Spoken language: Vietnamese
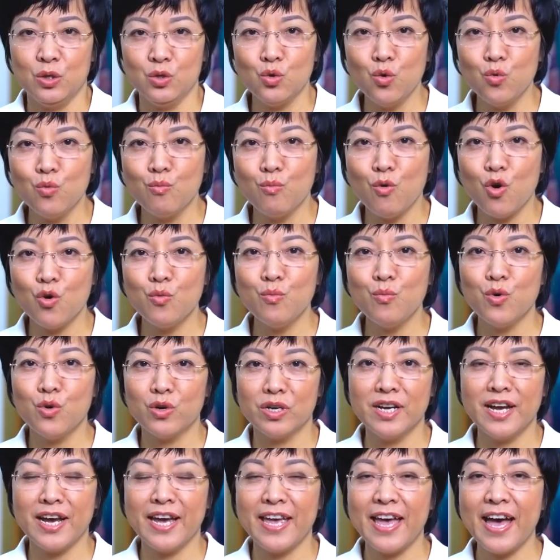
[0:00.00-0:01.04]
dùng mỗi
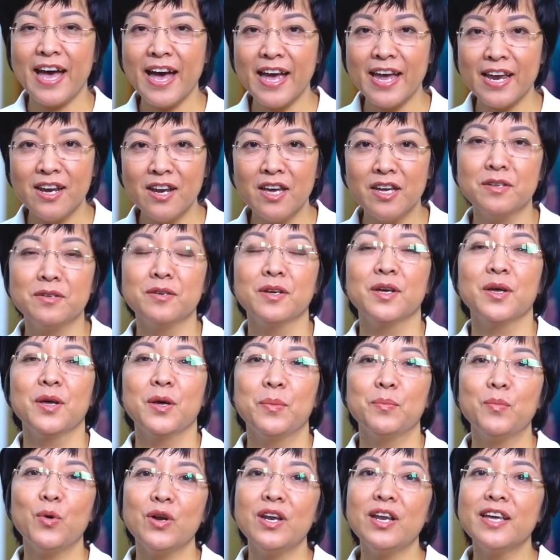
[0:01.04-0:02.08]
một ngày hai lần,
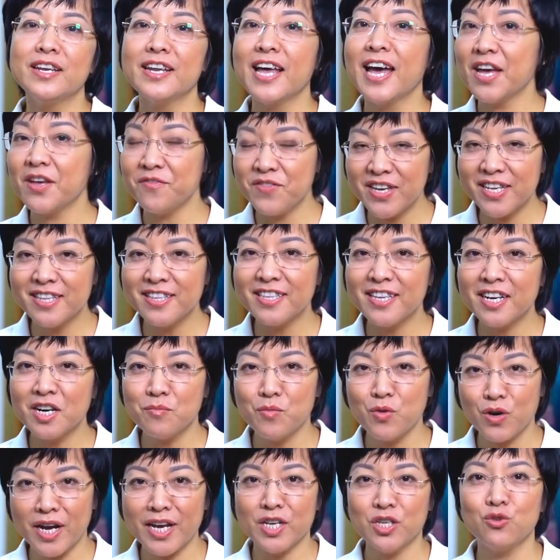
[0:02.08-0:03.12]
mỗi lần hai viên, tức là
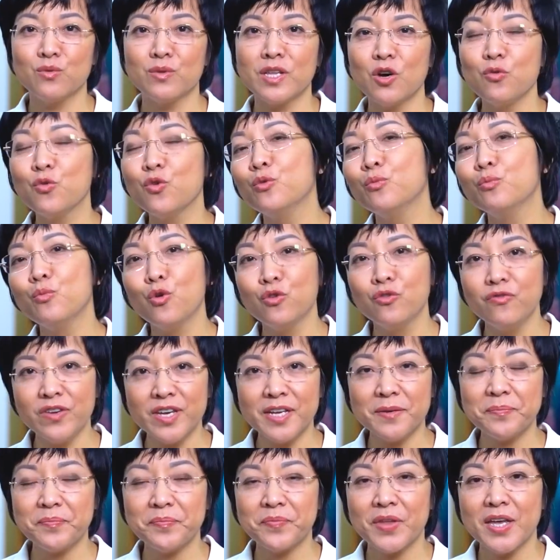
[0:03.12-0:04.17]
một ngày chúng ta uống bốn
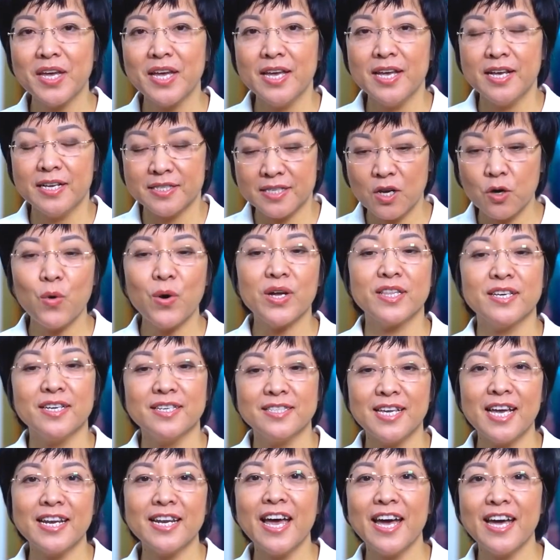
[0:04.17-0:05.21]
viên. Sau khoảng
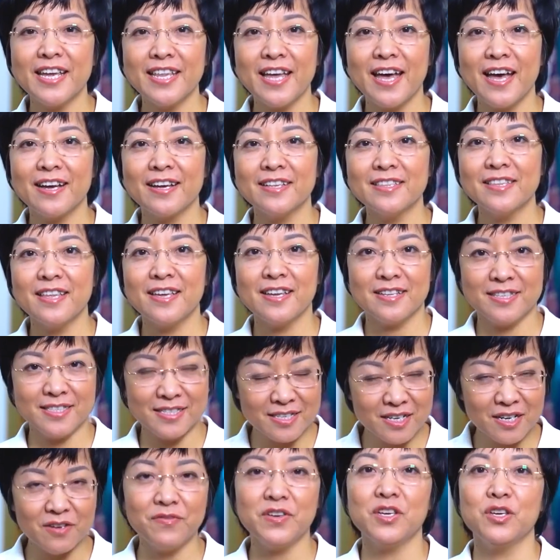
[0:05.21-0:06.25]
thời gian hai tháng, thật sự